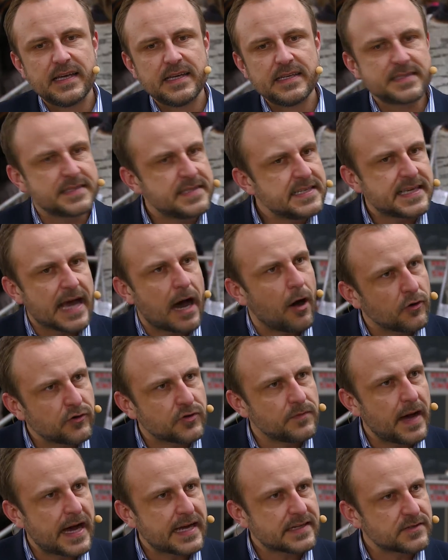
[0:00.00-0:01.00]
ist nicht
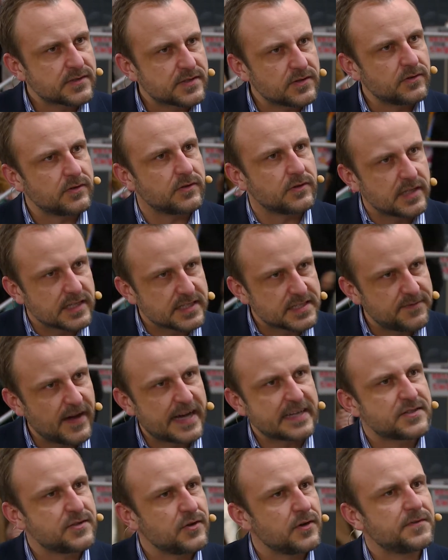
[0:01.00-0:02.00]
automatisch oder
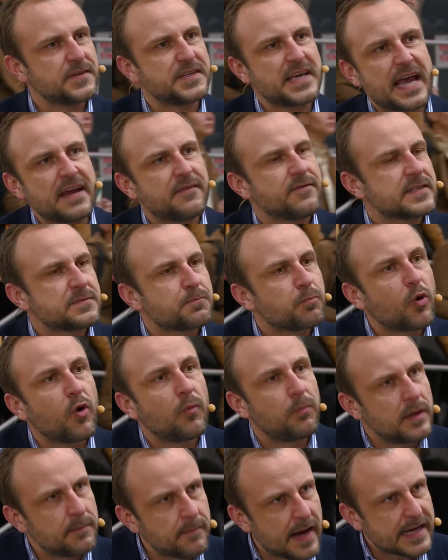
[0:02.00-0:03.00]
zwangsläufig etwas
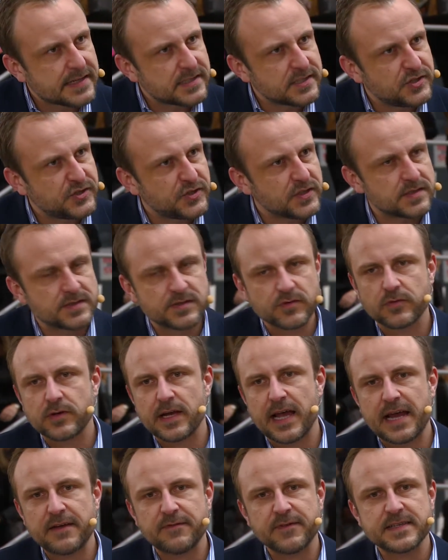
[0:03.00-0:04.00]
Problematisches
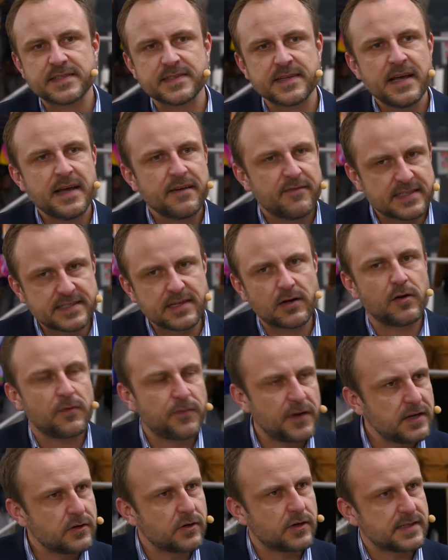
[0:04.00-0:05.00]
oder etwas, was
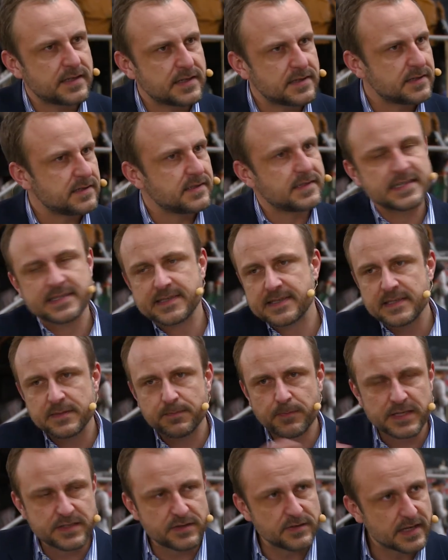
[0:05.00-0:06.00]
darauf hindeutet, dass diese
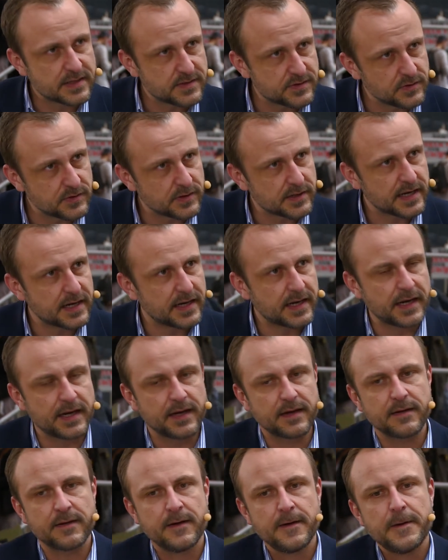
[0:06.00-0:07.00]
Person nach Syrien
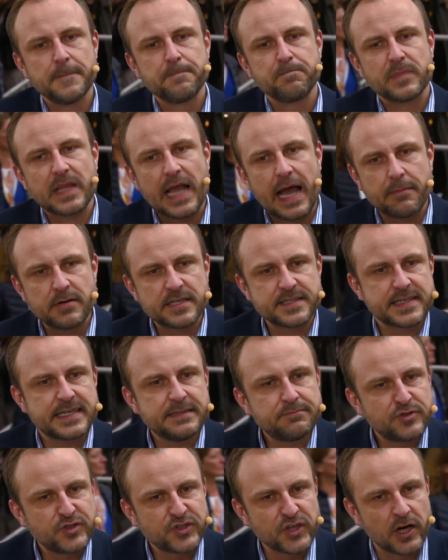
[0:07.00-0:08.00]
geht. Aber es
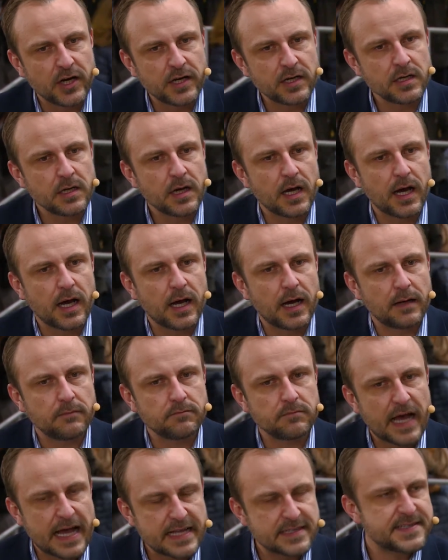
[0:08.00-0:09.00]
gibt schon
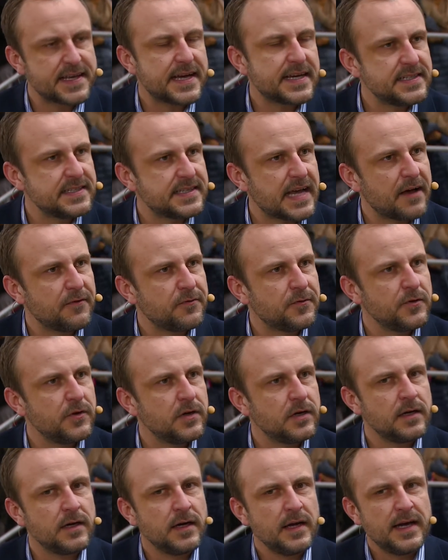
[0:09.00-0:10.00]
ähm, Anzeichen
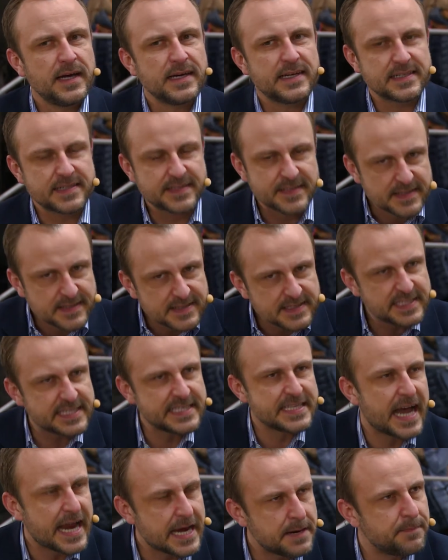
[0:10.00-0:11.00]
dafür, dass das sich
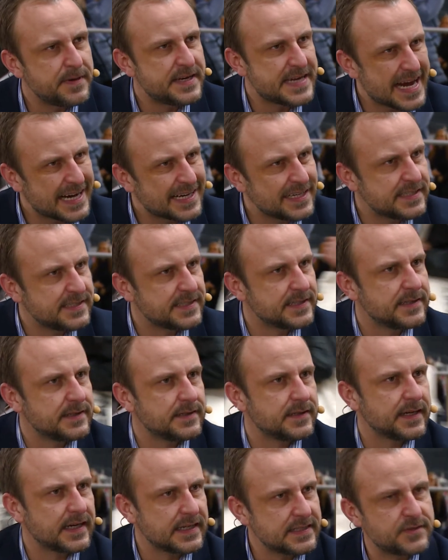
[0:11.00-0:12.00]
in eine
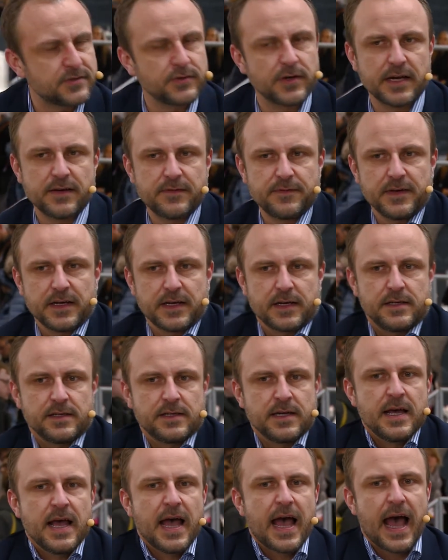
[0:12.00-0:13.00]
bedenkliche Richtung entwickelt.
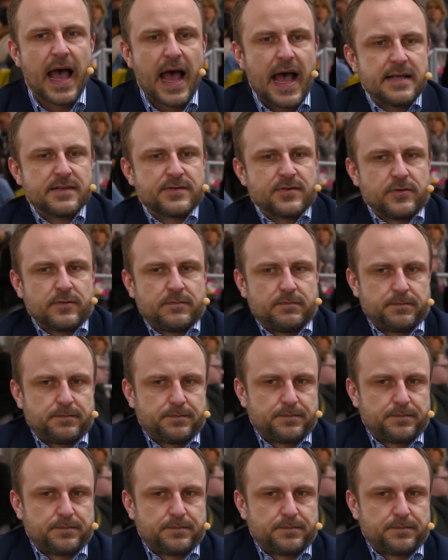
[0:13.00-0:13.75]
Also